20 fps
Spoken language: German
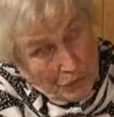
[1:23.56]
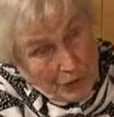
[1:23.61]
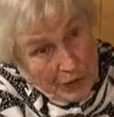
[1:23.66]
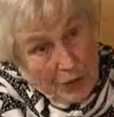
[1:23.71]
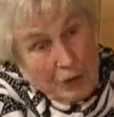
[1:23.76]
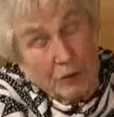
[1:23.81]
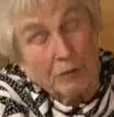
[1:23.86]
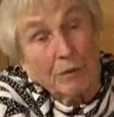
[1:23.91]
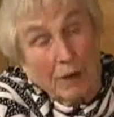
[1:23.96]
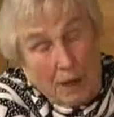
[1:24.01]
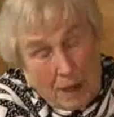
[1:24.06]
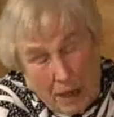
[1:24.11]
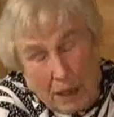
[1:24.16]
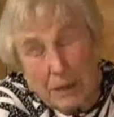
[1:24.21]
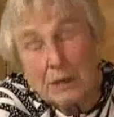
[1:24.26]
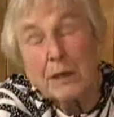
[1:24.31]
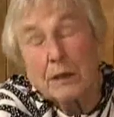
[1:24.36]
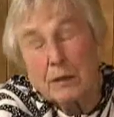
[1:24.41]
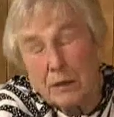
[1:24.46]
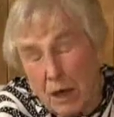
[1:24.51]
etwa
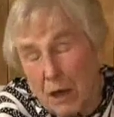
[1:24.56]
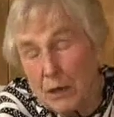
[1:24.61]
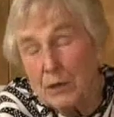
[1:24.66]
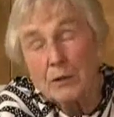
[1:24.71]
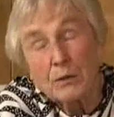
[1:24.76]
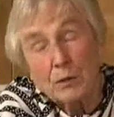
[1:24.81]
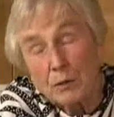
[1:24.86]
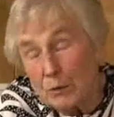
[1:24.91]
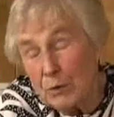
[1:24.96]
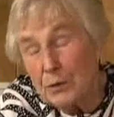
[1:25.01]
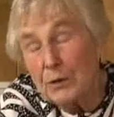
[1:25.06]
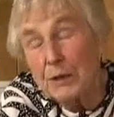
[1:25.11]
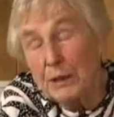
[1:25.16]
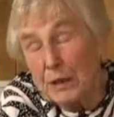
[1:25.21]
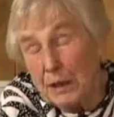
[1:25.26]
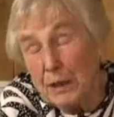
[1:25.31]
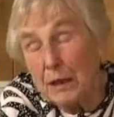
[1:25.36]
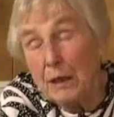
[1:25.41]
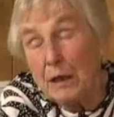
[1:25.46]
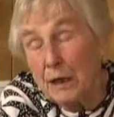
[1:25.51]
gekannt, ohne
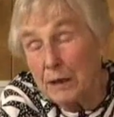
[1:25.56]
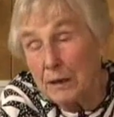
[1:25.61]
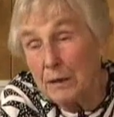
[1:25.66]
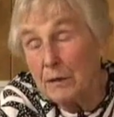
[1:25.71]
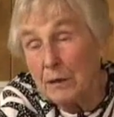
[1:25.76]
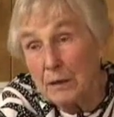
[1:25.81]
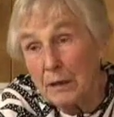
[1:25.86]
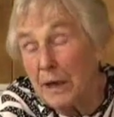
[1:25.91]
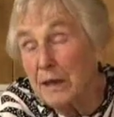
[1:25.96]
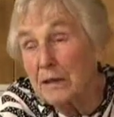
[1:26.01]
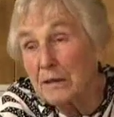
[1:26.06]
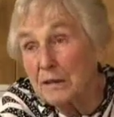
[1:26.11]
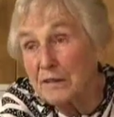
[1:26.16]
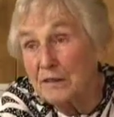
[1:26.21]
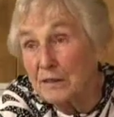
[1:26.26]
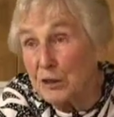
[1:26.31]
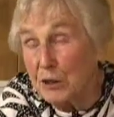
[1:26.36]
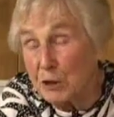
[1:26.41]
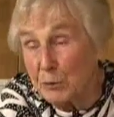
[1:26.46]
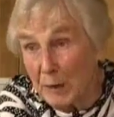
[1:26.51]
je ein
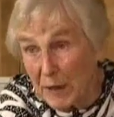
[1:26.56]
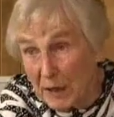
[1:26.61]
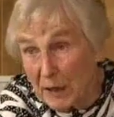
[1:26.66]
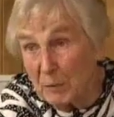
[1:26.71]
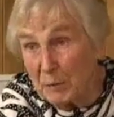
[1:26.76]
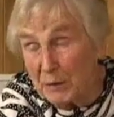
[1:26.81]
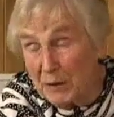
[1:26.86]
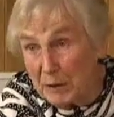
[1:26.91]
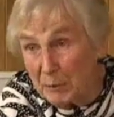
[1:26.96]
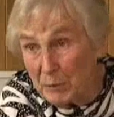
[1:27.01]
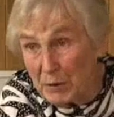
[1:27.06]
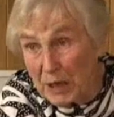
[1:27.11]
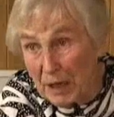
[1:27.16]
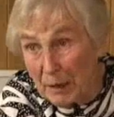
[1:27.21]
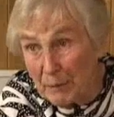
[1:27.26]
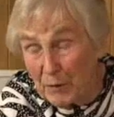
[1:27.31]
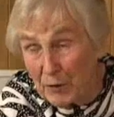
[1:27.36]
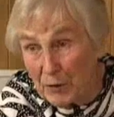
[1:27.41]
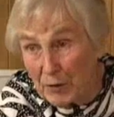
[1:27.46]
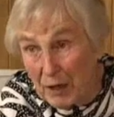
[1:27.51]
längeres Gespräch mit ihm
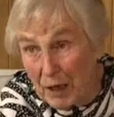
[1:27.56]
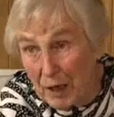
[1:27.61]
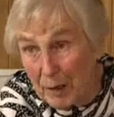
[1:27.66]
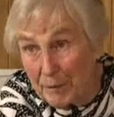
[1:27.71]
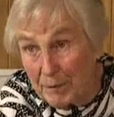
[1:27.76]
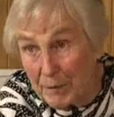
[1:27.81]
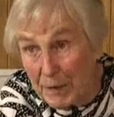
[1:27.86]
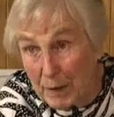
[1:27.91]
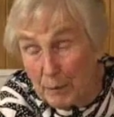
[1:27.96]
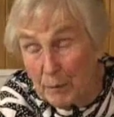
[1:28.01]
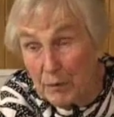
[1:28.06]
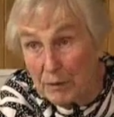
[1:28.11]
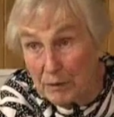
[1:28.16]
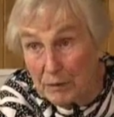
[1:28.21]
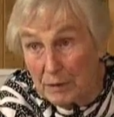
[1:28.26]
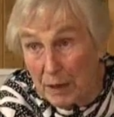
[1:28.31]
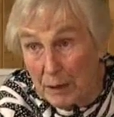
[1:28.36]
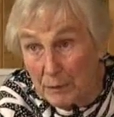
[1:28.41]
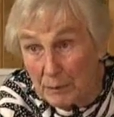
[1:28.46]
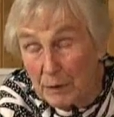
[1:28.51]
gehabt zu haben, aber
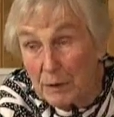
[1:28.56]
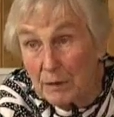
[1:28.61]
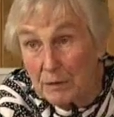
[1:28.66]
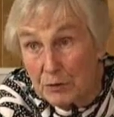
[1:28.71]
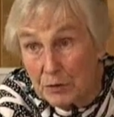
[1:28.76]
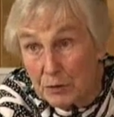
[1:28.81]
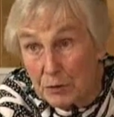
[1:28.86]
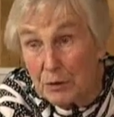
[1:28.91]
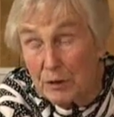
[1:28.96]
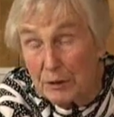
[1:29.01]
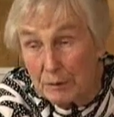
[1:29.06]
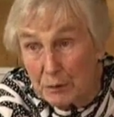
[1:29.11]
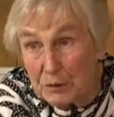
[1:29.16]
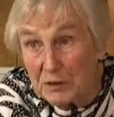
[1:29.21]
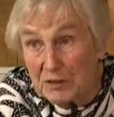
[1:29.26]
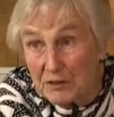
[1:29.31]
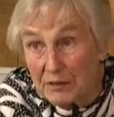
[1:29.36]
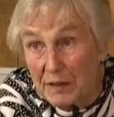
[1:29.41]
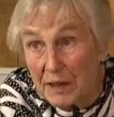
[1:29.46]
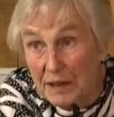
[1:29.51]
er hat schon
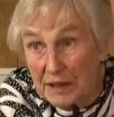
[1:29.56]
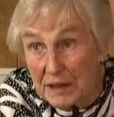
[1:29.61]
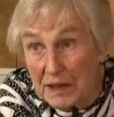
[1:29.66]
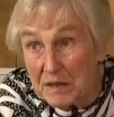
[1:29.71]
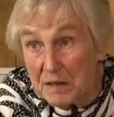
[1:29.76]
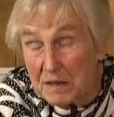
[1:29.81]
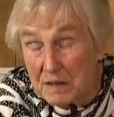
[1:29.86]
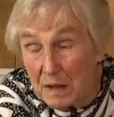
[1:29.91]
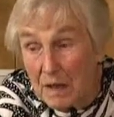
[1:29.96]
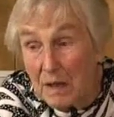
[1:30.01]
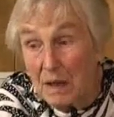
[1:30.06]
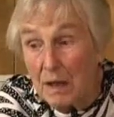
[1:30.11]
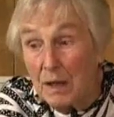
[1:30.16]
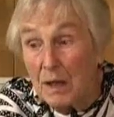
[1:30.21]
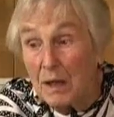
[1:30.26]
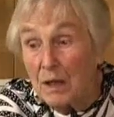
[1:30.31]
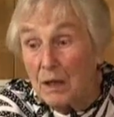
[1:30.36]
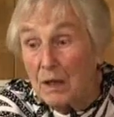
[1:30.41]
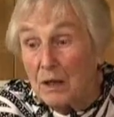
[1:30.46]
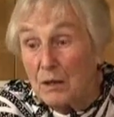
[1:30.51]
gewusst, wer er ist.
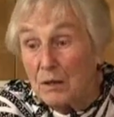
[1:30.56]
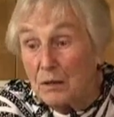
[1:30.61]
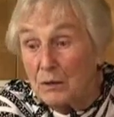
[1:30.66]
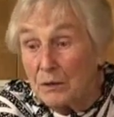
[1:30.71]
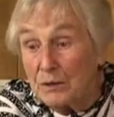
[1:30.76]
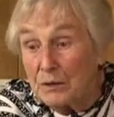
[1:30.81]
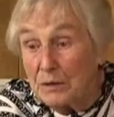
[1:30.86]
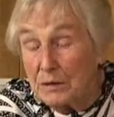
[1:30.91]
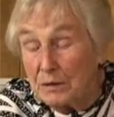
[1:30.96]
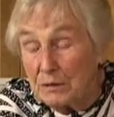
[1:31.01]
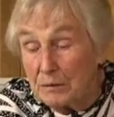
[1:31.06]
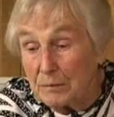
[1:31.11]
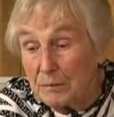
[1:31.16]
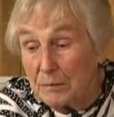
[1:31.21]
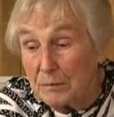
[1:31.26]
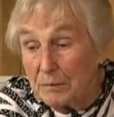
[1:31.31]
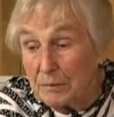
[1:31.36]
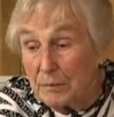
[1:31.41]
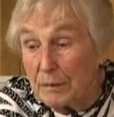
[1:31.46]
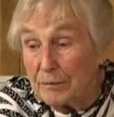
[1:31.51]
Und
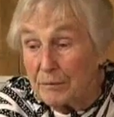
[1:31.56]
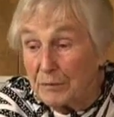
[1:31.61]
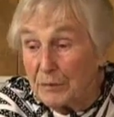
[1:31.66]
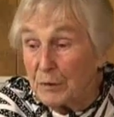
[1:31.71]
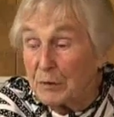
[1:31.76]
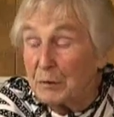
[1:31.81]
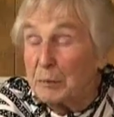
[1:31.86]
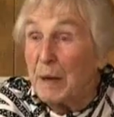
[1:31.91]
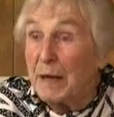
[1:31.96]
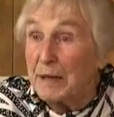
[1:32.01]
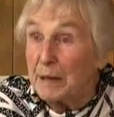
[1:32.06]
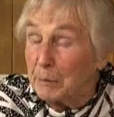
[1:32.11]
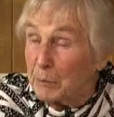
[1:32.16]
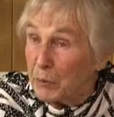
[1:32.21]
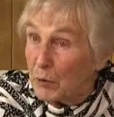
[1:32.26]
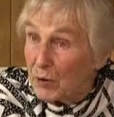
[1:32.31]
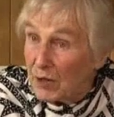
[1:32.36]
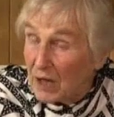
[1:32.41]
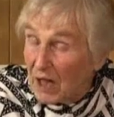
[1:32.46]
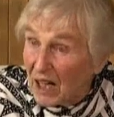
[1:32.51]
durch meinen
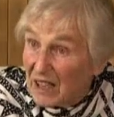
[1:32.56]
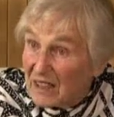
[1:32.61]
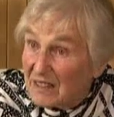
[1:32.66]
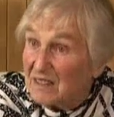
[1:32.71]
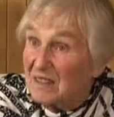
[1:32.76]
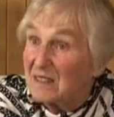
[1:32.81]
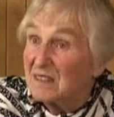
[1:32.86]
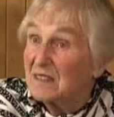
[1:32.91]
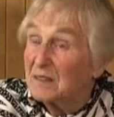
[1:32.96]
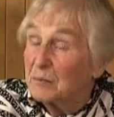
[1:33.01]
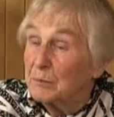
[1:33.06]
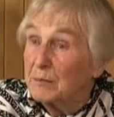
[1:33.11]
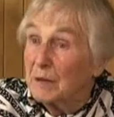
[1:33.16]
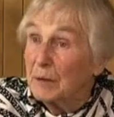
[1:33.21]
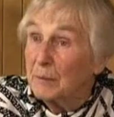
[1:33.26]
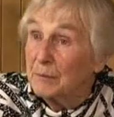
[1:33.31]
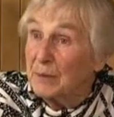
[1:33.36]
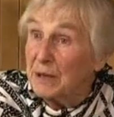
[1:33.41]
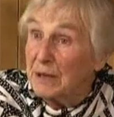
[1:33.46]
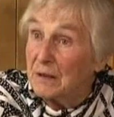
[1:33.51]
Bruder Hans
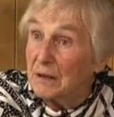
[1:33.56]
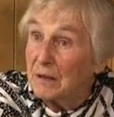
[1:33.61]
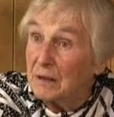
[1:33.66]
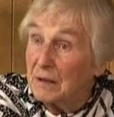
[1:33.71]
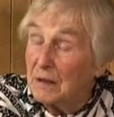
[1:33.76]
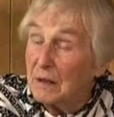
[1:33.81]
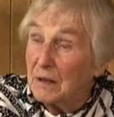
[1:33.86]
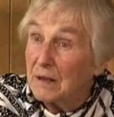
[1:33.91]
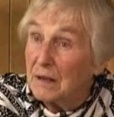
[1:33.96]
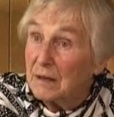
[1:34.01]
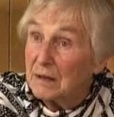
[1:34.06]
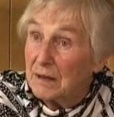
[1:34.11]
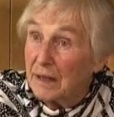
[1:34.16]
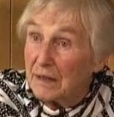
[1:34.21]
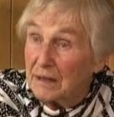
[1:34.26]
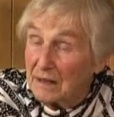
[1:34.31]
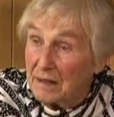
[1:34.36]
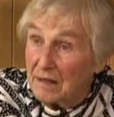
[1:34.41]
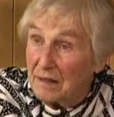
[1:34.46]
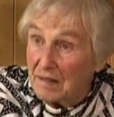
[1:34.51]
bin ich
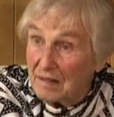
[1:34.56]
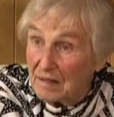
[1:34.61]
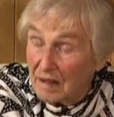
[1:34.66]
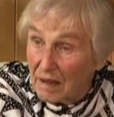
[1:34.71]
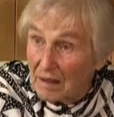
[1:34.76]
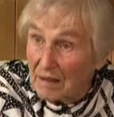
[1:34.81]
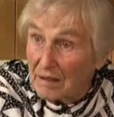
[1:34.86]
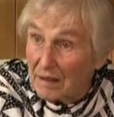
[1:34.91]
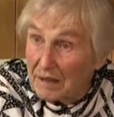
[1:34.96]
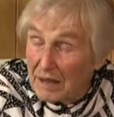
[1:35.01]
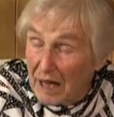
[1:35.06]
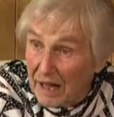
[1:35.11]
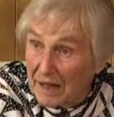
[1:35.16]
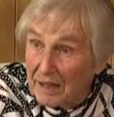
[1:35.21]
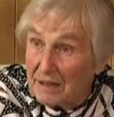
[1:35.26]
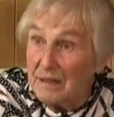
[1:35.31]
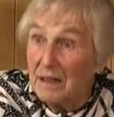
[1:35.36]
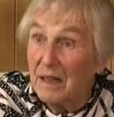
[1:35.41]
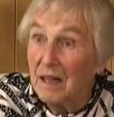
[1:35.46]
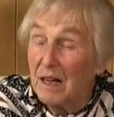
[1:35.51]
dann in die Sache
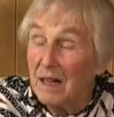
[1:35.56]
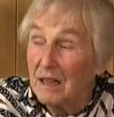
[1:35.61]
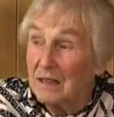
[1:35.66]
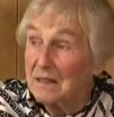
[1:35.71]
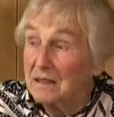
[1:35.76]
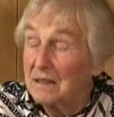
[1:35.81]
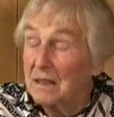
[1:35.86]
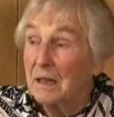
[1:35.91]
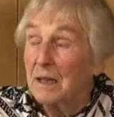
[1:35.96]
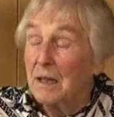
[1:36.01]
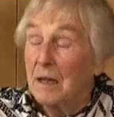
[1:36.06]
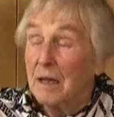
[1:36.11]
hineingeraten.